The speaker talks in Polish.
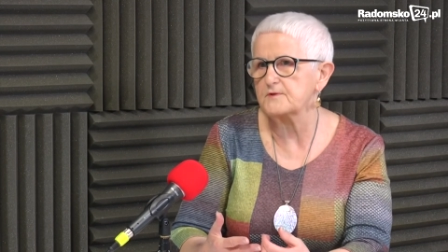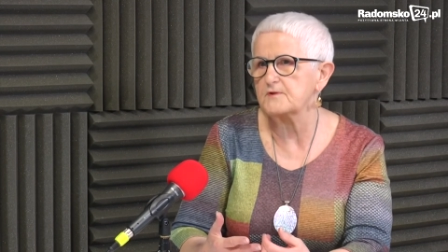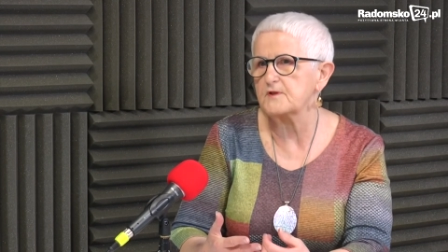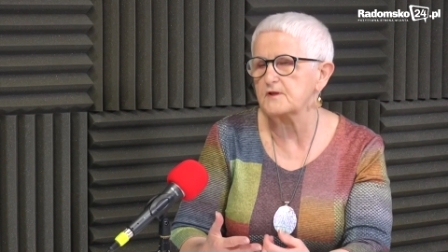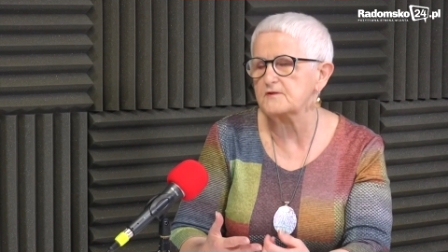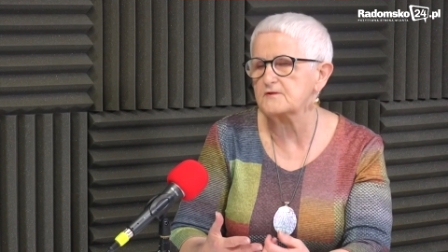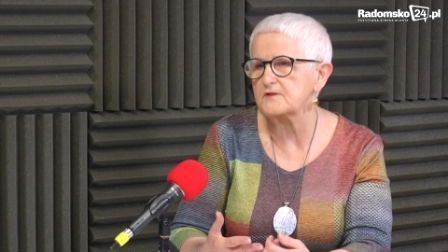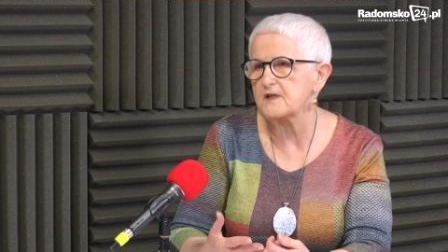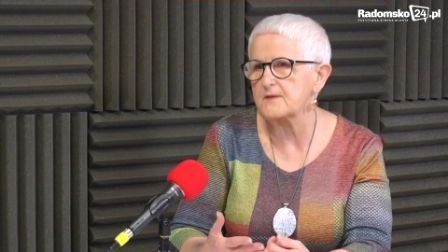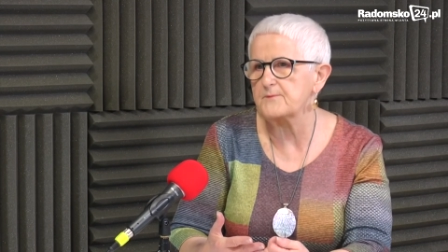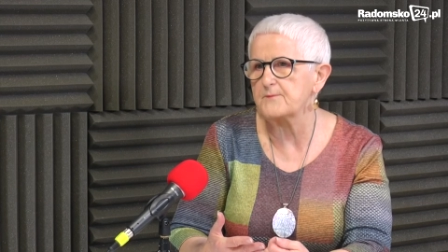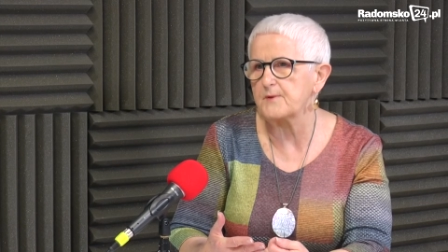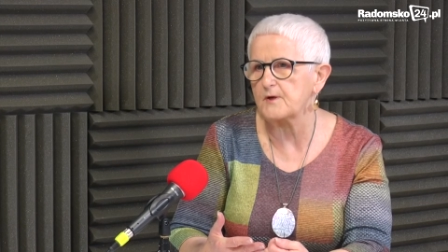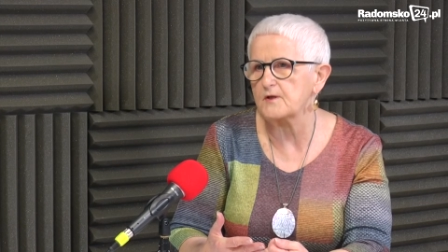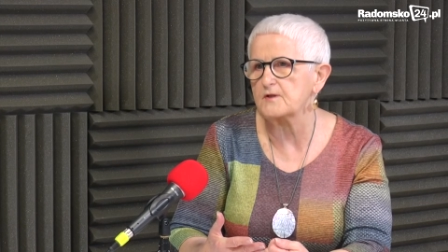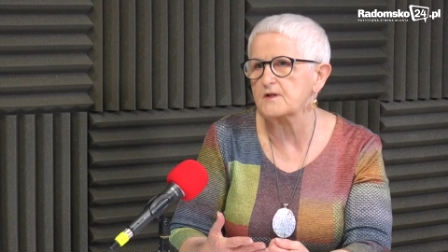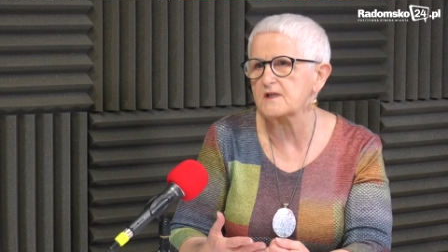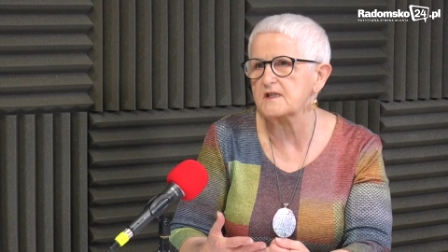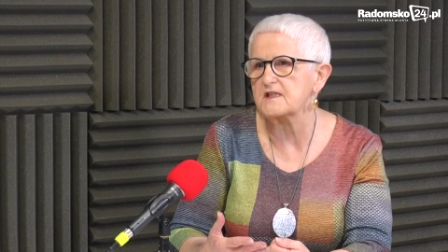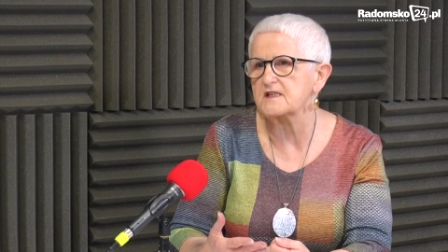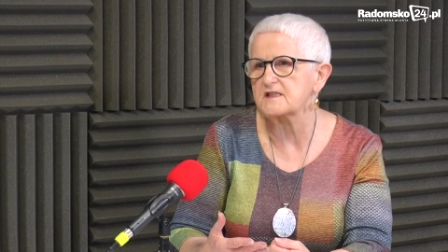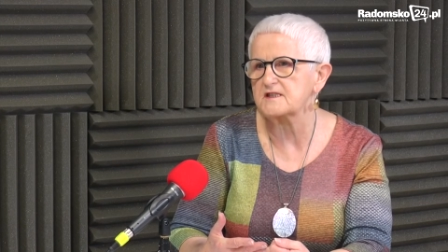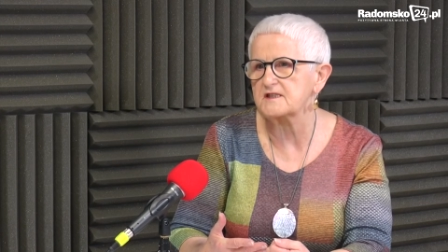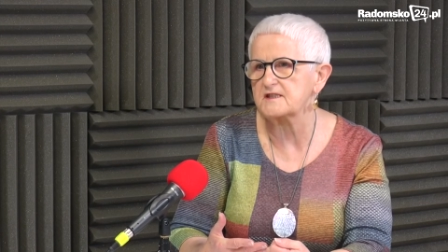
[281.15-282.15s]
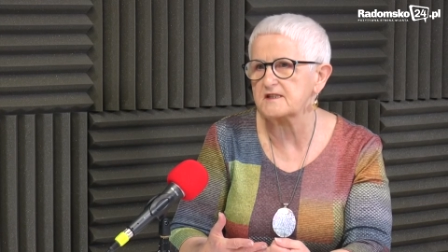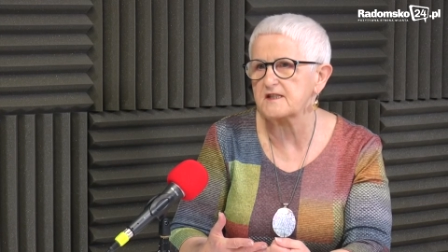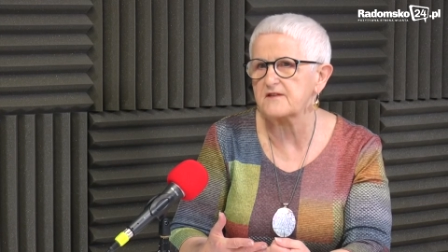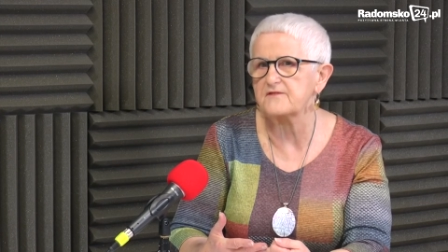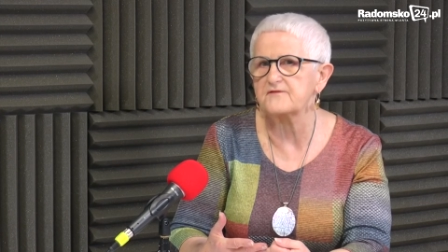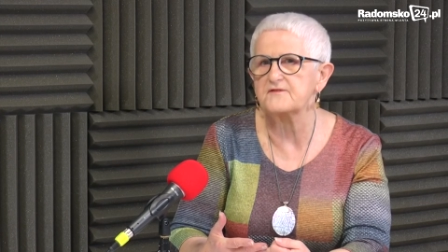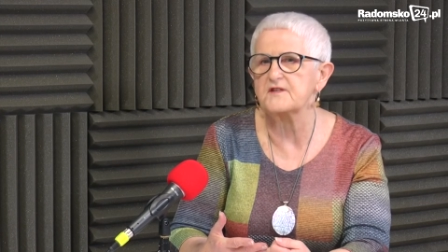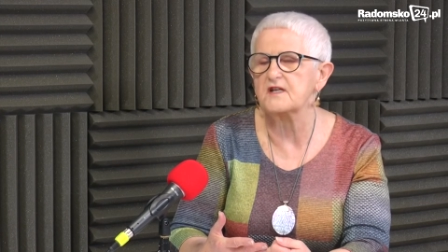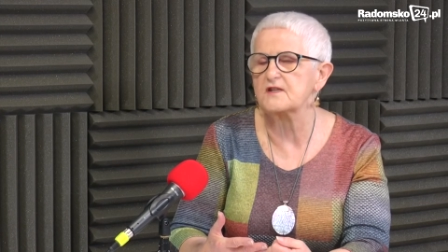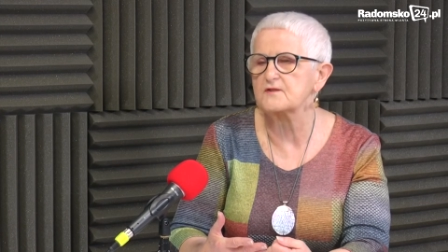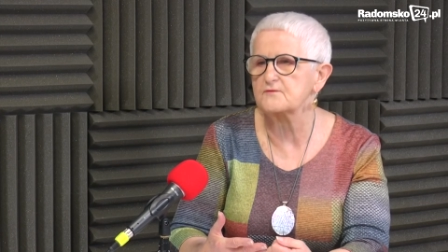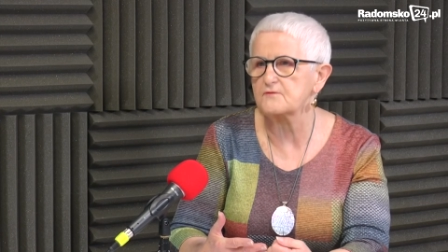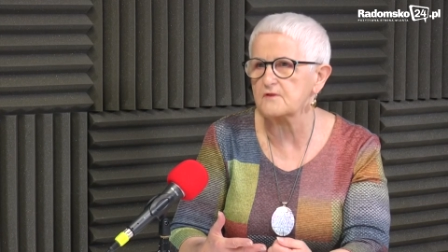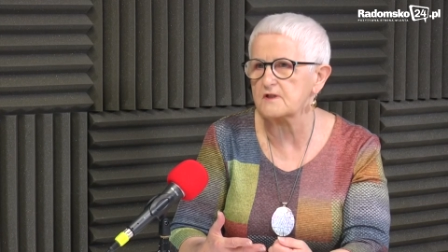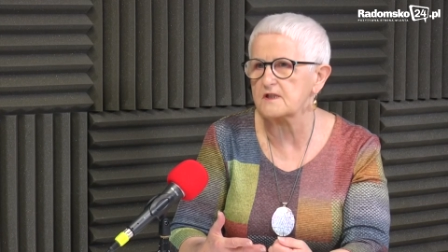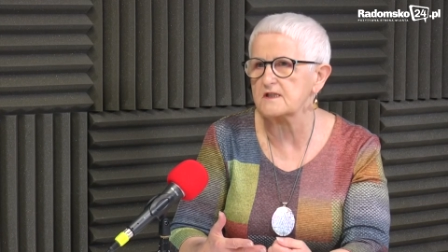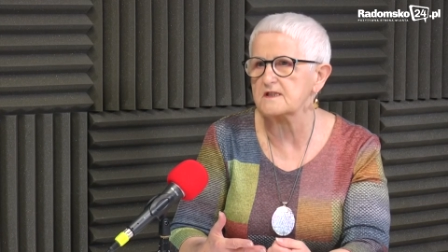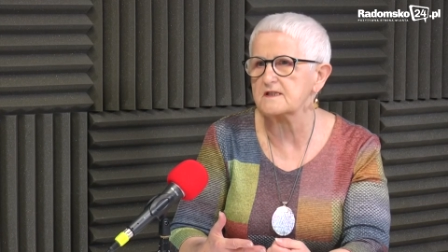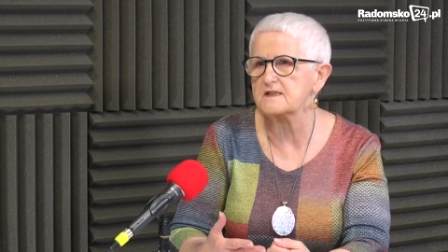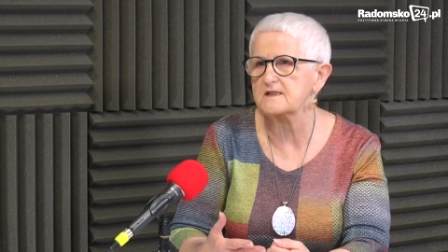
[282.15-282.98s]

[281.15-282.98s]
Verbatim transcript: do tej pory jeszcze w niektórych